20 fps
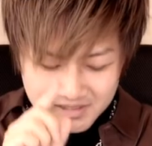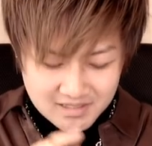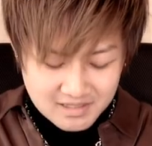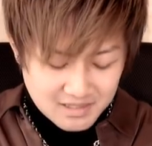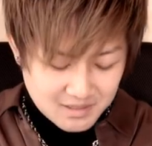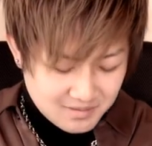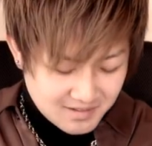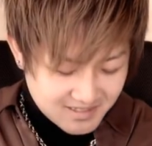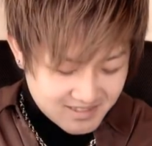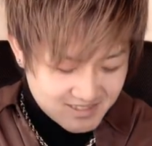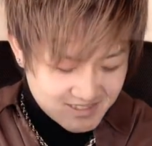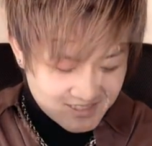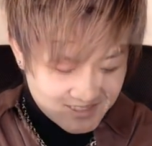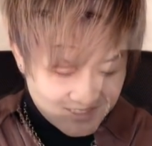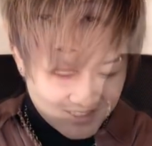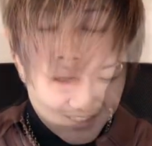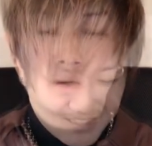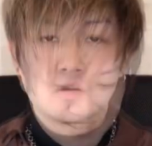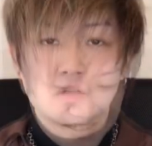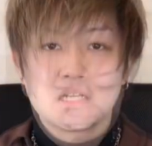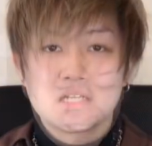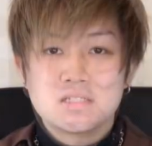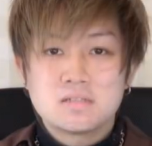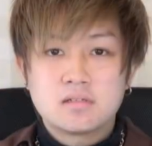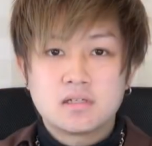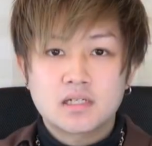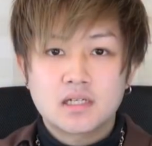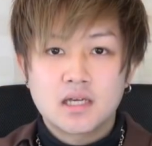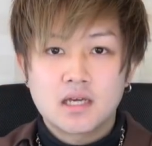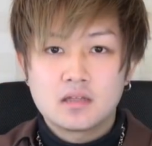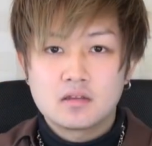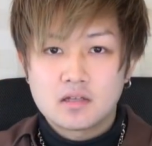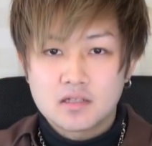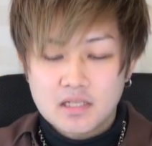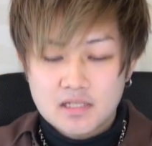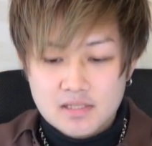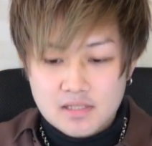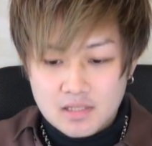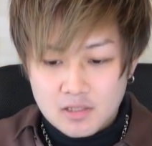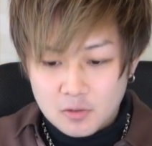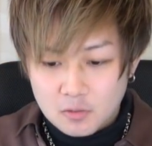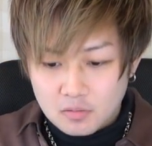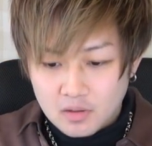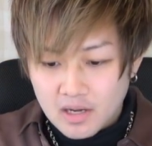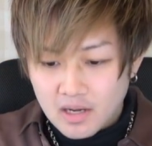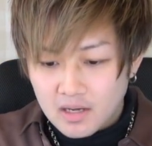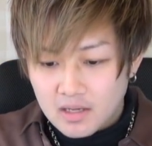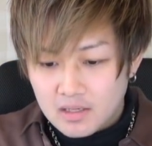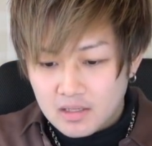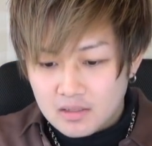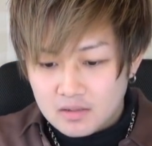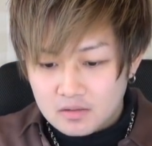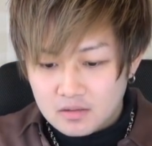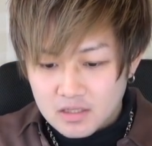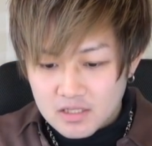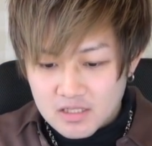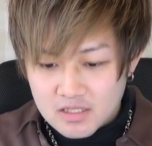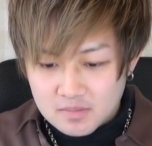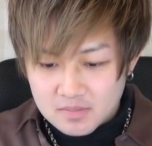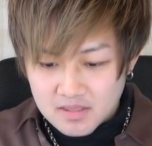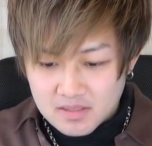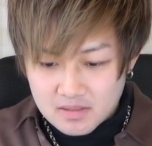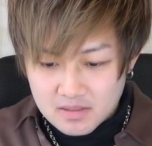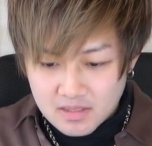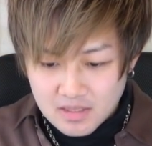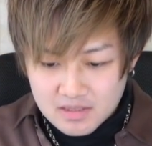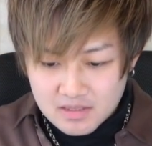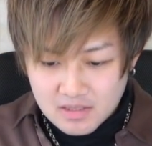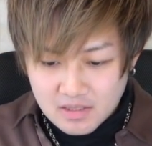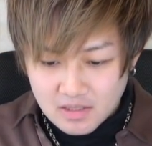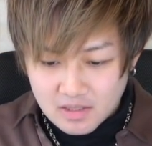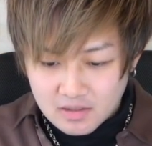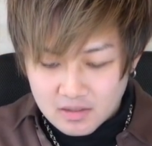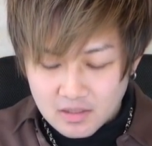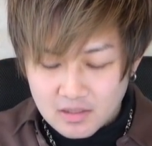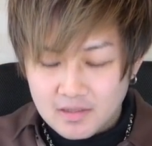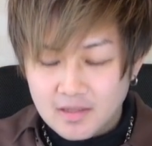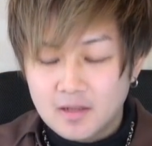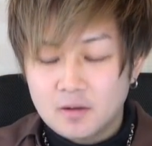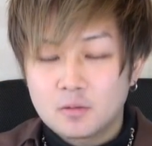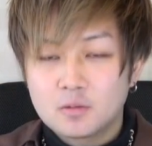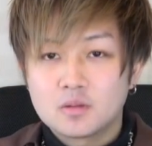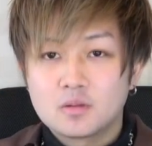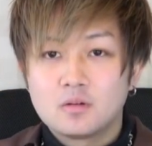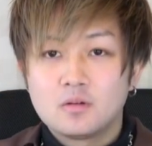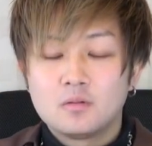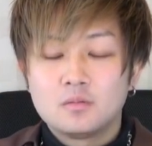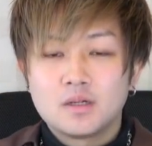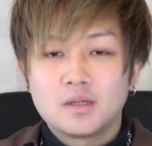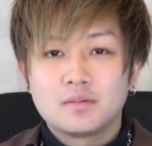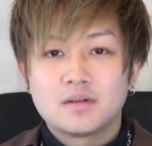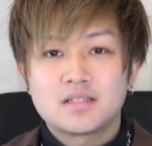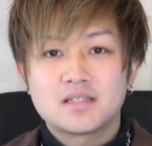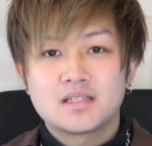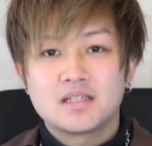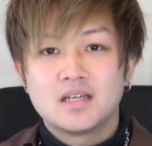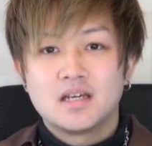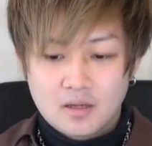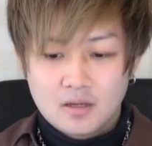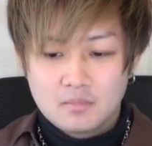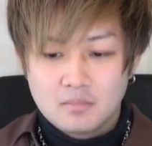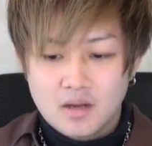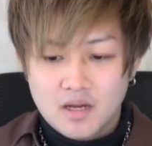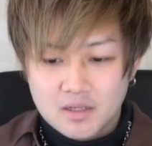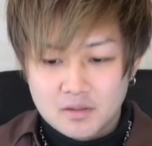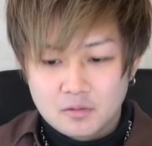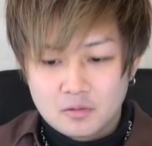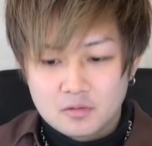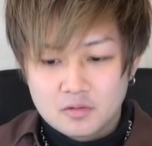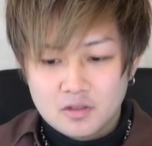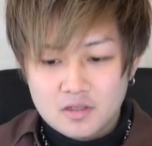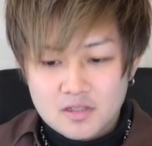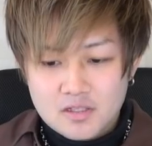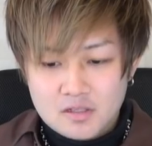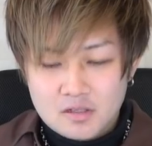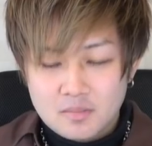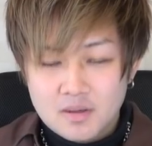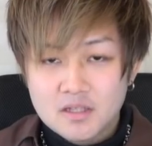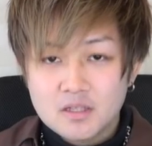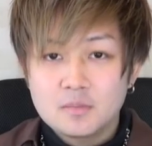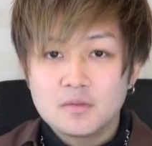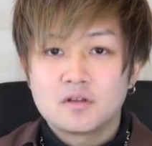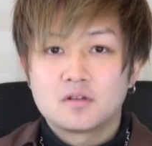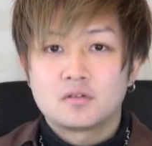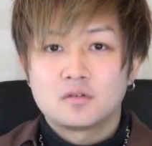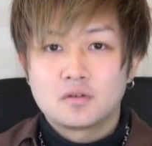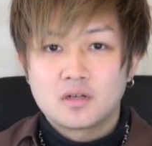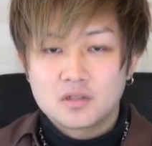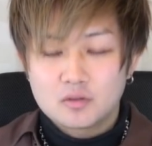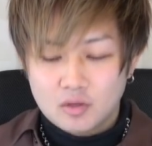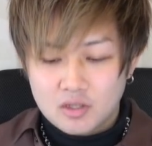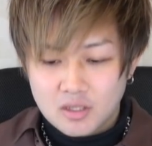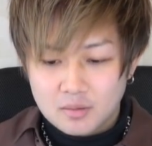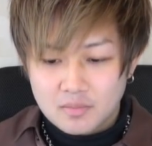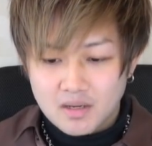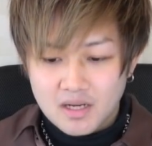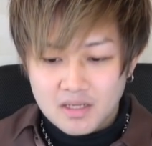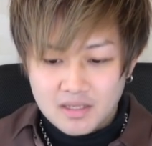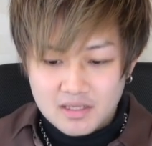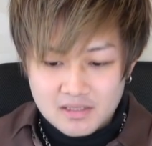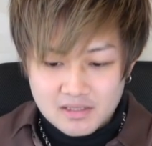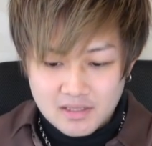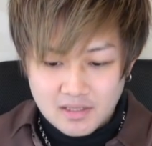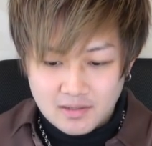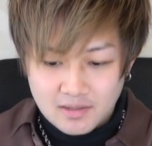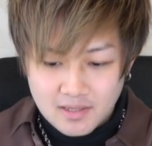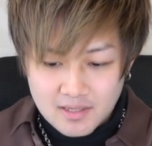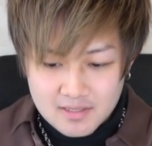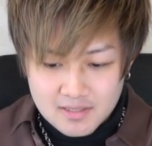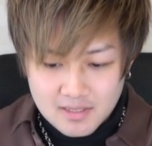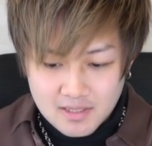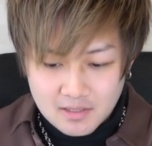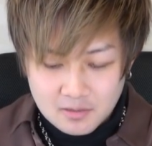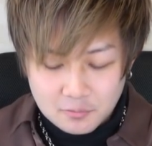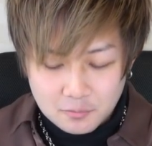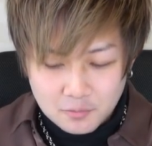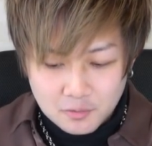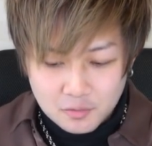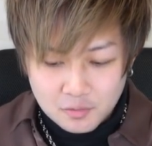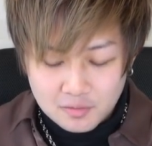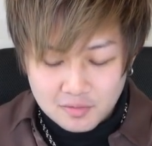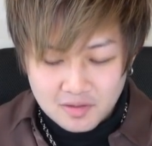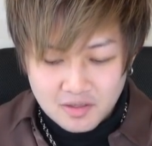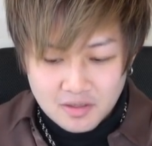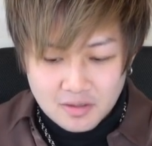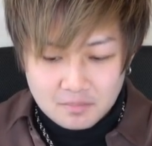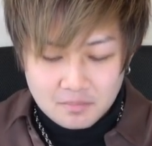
すいきますこんにちはケイダです今日はクリスマスガチャ引いていこうと思いますまああのニュースのまとめの動画とかでも話したんですけども、